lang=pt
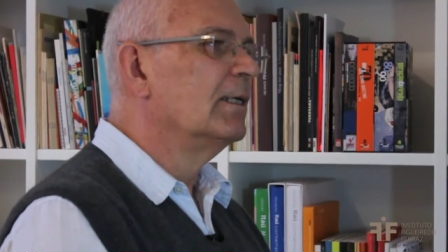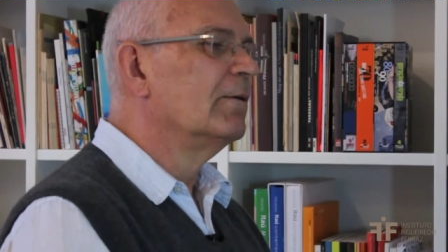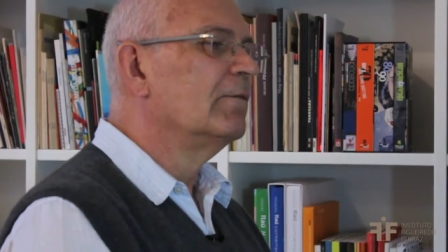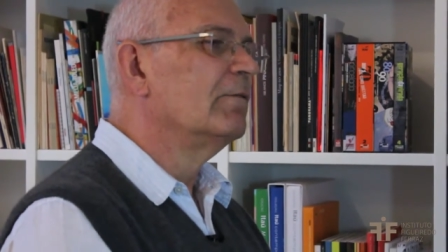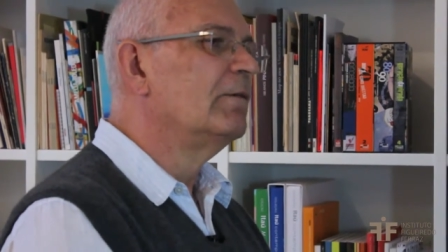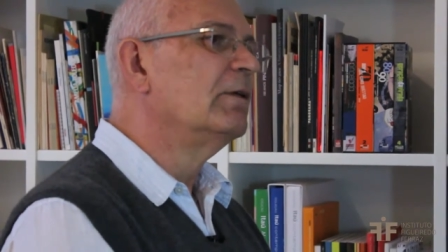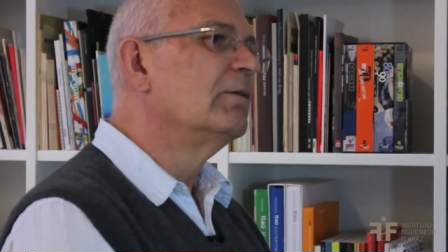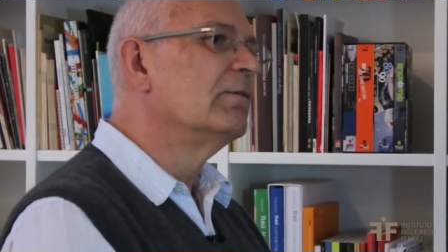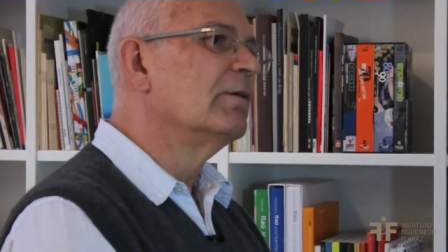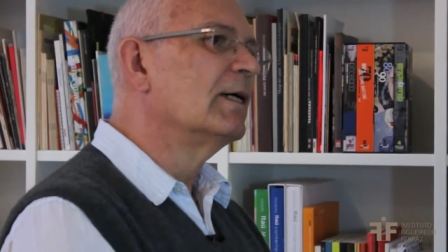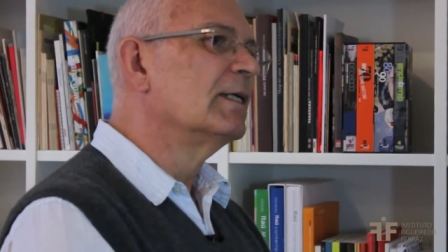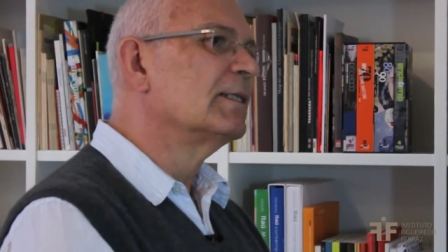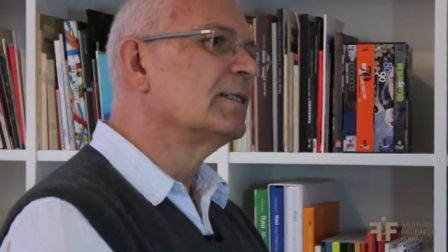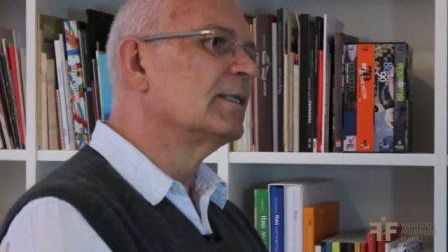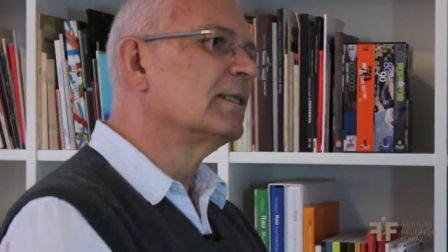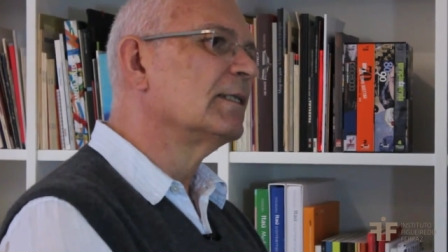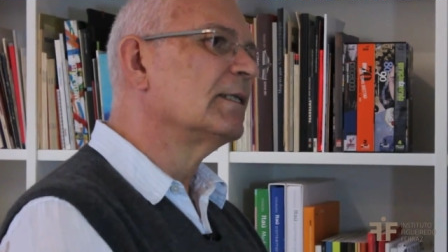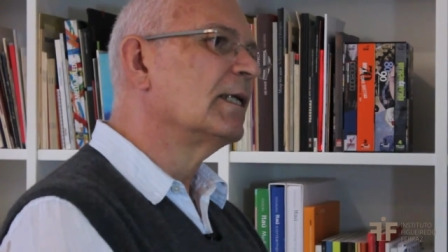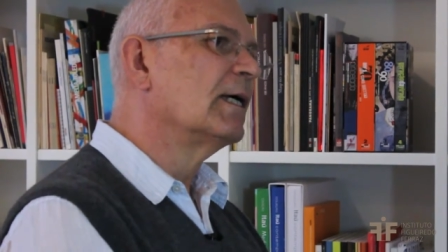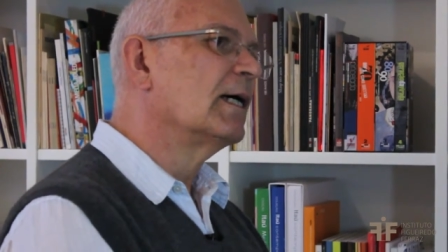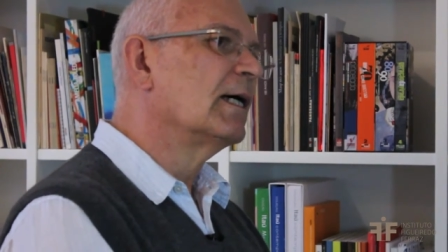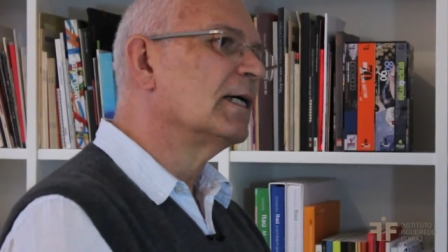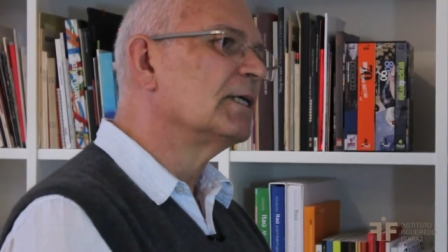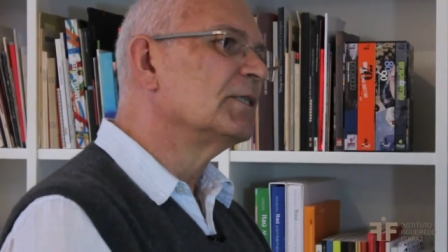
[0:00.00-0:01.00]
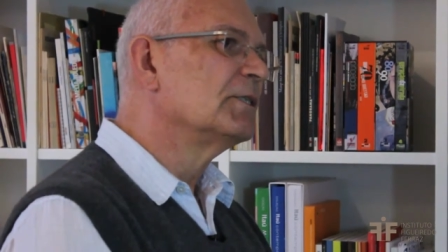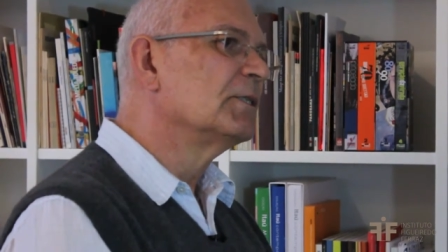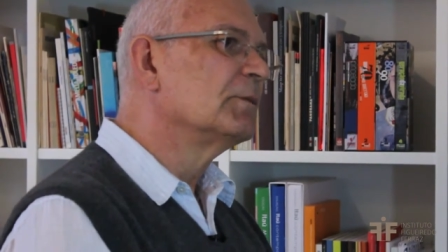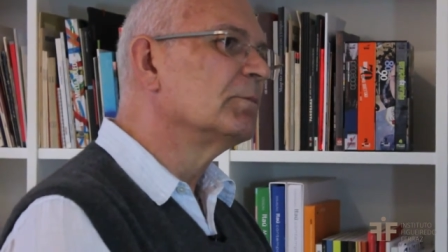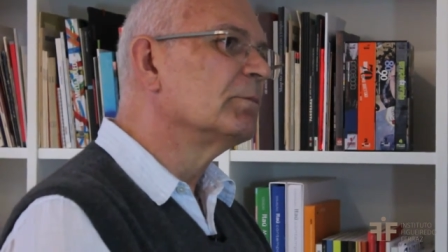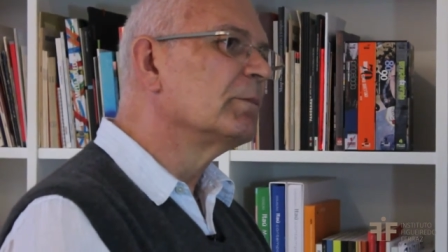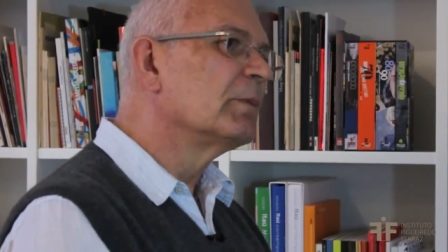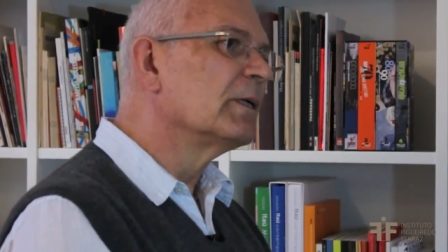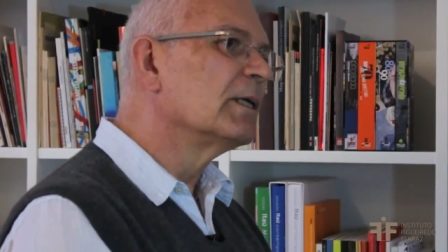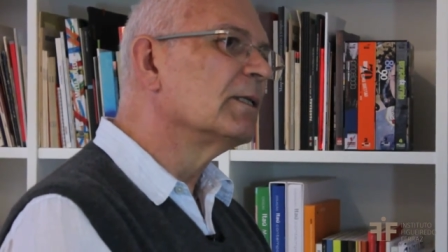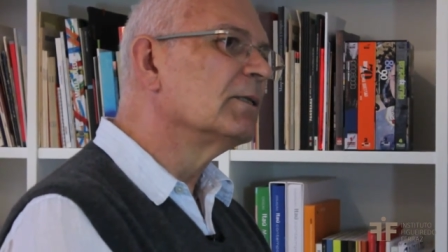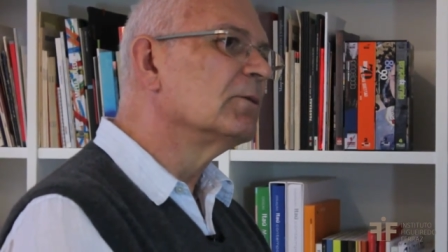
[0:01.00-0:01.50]
vivacidade
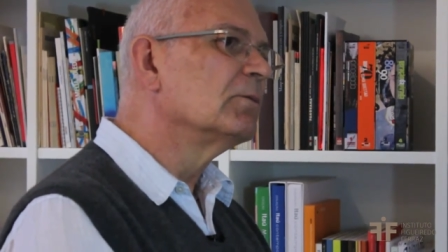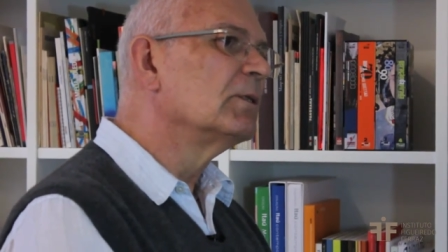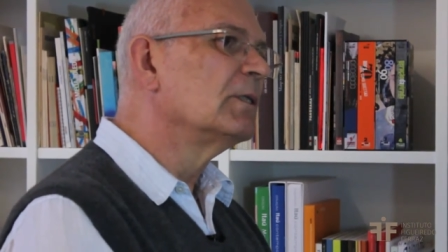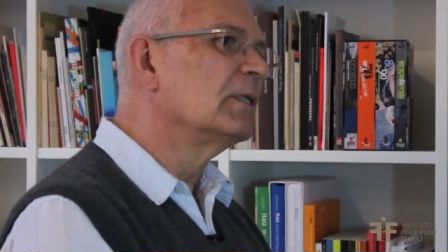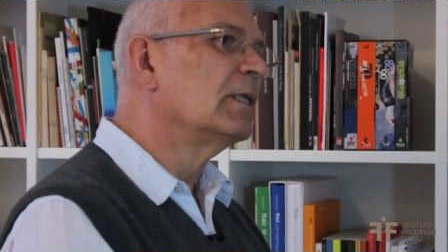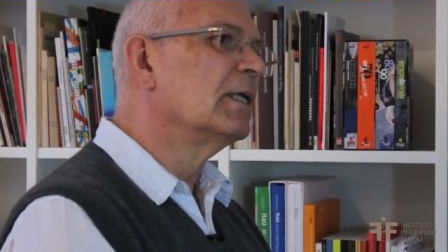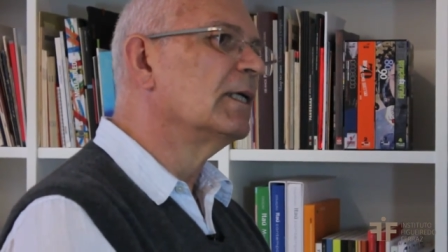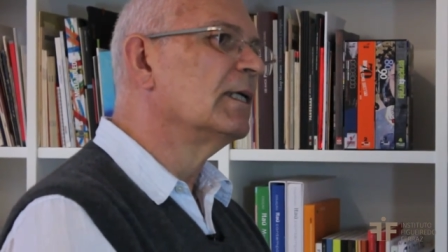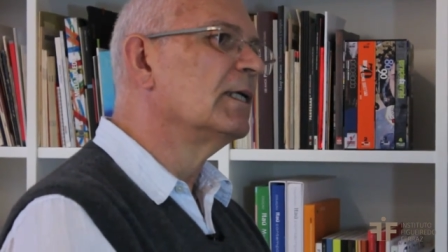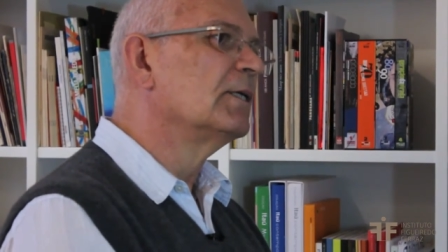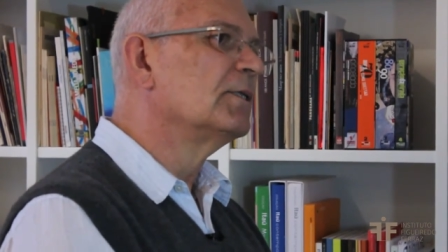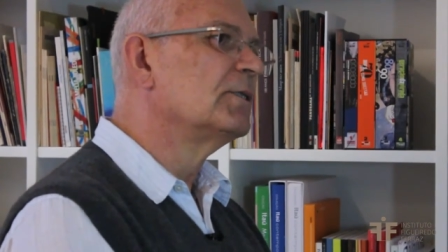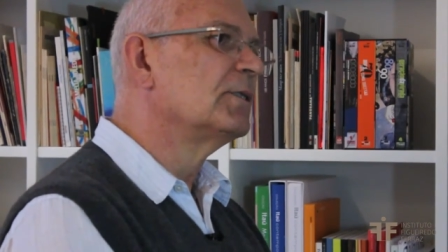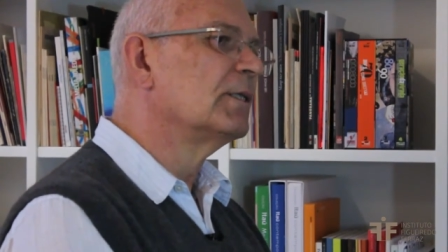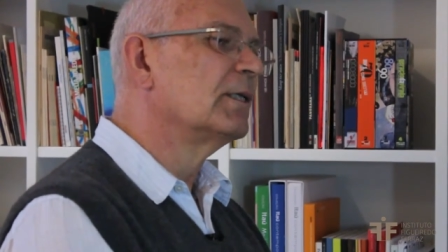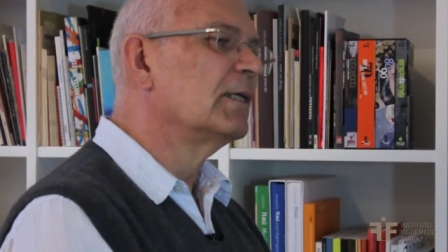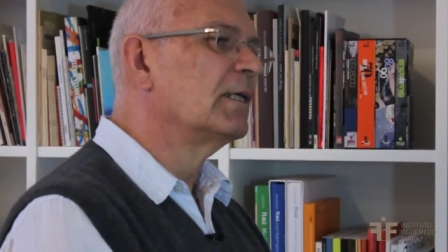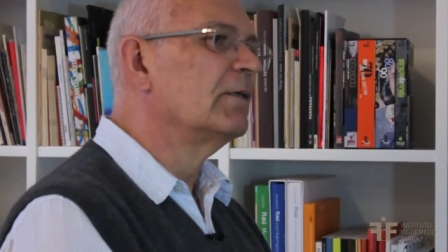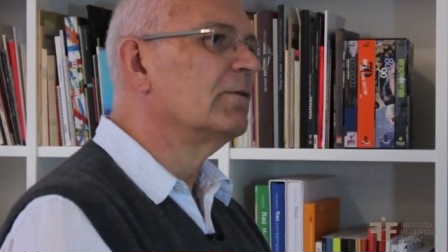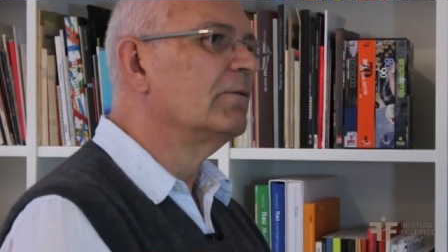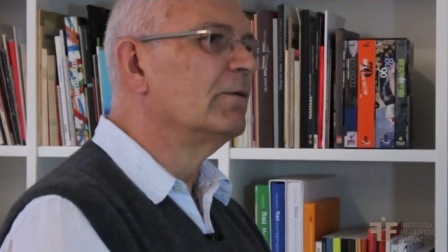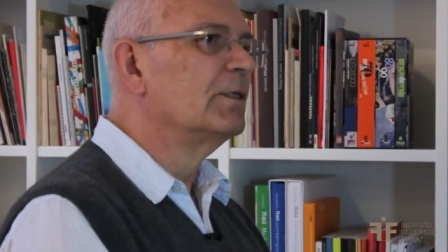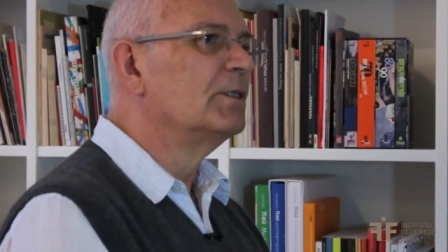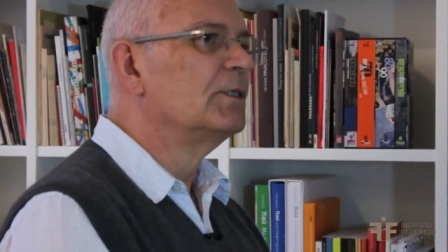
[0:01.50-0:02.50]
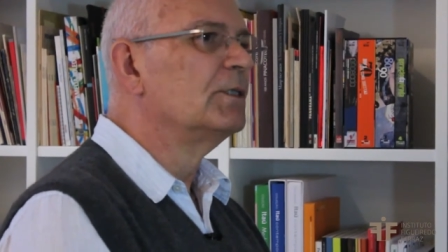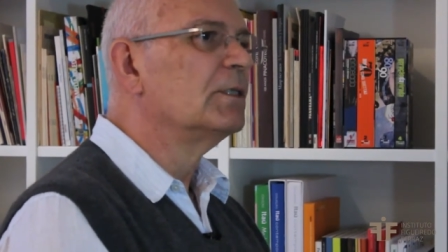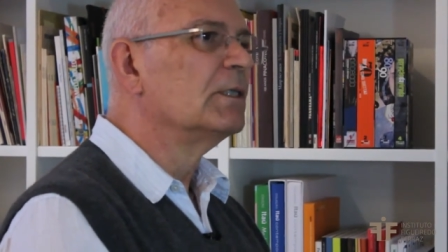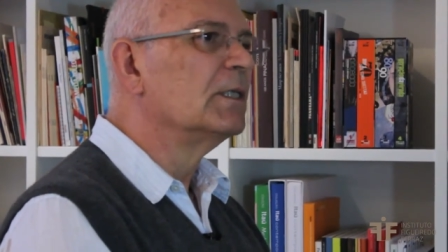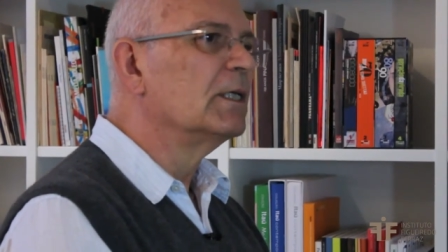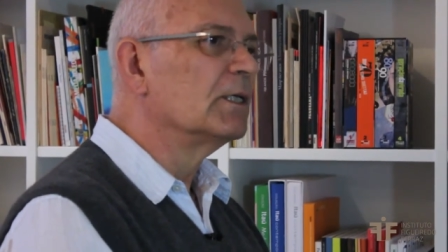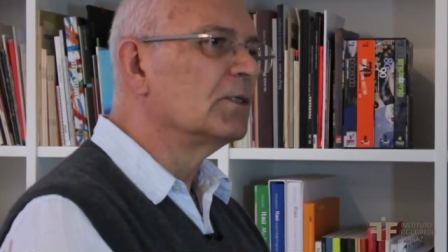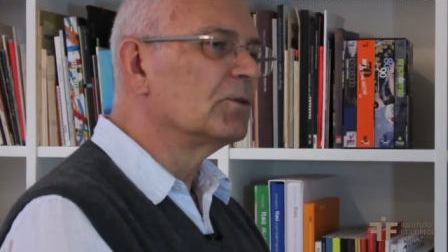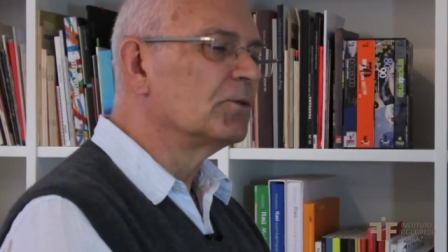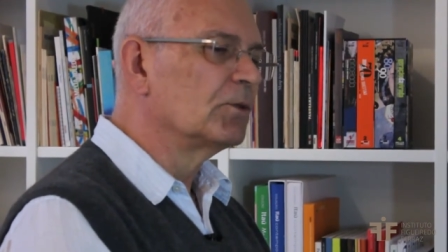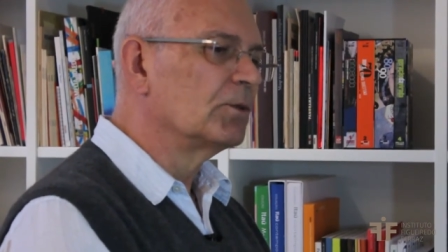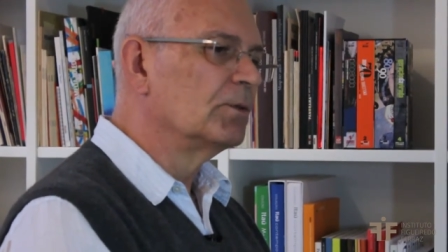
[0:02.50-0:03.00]
pelo interesse que vem de
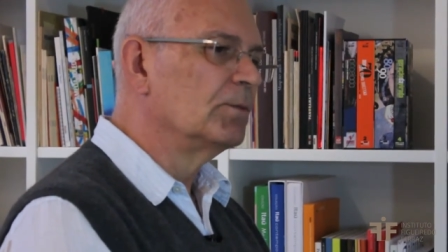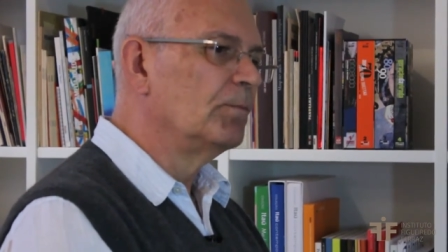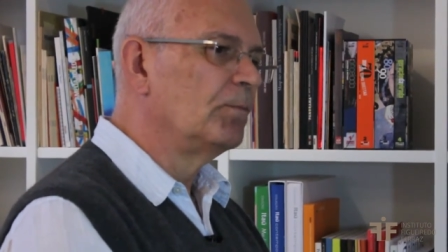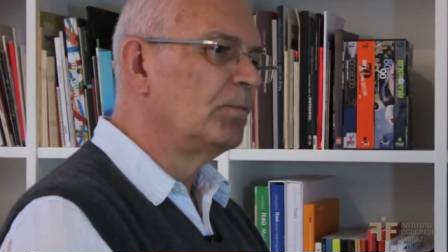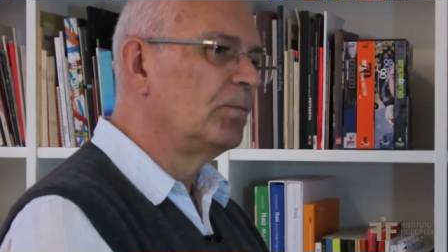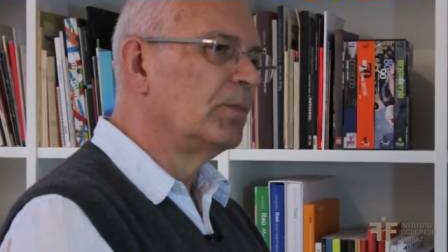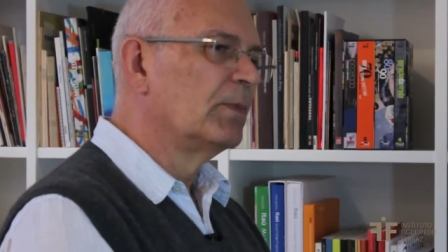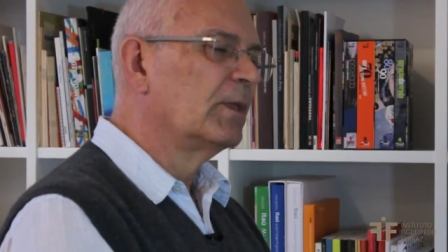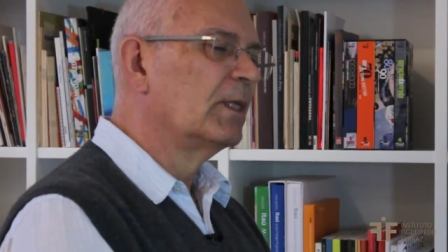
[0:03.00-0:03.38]
dentro.